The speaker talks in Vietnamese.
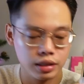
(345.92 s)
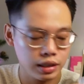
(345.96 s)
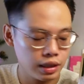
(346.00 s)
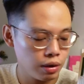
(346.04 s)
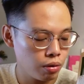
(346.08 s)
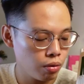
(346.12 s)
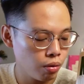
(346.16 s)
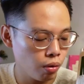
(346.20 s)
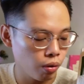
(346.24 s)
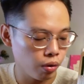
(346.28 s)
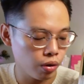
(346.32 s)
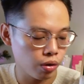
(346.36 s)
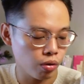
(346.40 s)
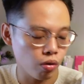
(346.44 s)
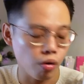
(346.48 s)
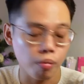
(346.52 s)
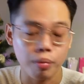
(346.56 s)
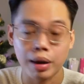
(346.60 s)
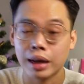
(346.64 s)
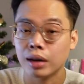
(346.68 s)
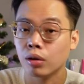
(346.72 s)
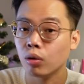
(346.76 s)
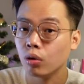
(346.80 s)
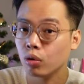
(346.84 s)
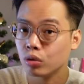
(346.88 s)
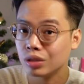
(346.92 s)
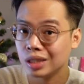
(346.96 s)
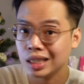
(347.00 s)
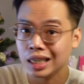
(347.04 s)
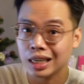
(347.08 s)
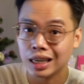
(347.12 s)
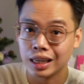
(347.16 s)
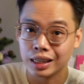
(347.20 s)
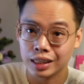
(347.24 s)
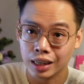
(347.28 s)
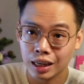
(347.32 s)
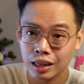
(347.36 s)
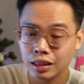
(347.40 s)
gel gội của
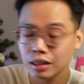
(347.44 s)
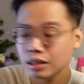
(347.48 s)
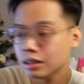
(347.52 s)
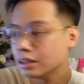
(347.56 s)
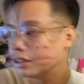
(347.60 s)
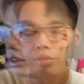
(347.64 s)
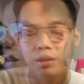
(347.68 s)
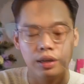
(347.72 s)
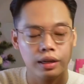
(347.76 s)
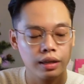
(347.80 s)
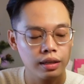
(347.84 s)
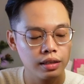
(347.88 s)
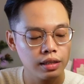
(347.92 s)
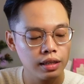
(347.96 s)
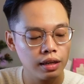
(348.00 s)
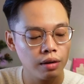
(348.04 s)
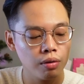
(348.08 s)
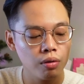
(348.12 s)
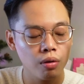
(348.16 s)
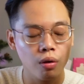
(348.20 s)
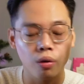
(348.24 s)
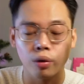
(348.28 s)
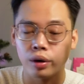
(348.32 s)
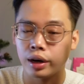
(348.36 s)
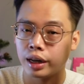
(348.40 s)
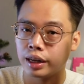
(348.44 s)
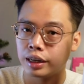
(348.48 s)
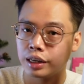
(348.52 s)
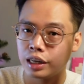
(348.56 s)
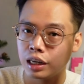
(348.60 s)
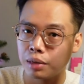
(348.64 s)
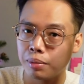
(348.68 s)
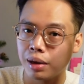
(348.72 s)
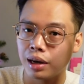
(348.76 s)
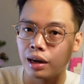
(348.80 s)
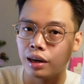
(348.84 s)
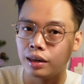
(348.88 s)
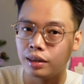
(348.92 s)
Menology này nhá về cái gel gội này khi
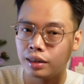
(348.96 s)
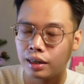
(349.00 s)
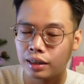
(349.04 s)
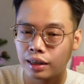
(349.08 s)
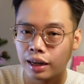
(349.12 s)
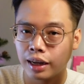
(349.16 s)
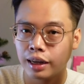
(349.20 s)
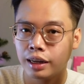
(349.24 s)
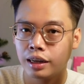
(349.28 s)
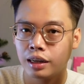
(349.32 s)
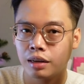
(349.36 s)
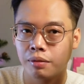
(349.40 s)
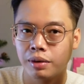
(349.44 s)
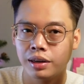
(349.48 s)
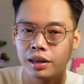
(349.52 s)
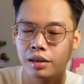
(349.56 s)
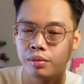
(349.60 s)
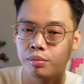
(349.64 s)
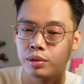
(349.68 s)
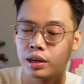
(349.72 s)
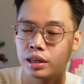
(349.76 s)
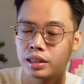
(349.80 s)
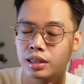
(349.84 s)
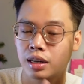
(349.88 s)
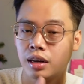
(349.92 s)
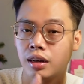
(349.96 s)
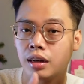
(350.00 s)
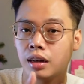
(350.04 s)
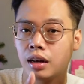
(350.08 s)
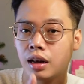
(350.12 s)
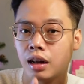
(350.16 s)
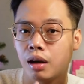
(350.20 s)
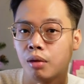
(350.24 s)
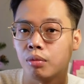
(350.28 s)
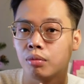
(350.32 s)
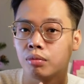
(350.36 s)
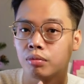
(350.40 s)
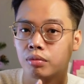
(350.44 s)
các bạn ấn ra tay ấy, các bạn nhận một cái chất
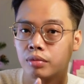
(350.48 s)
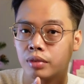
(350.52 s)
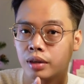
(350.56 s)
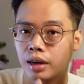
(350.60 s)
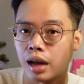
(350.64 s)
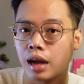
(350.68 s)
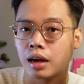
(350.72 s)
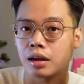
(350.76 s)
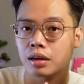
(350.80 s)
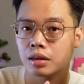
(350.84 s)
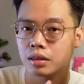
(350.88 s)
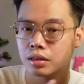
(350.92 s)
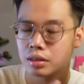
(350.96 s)
lỏng đặc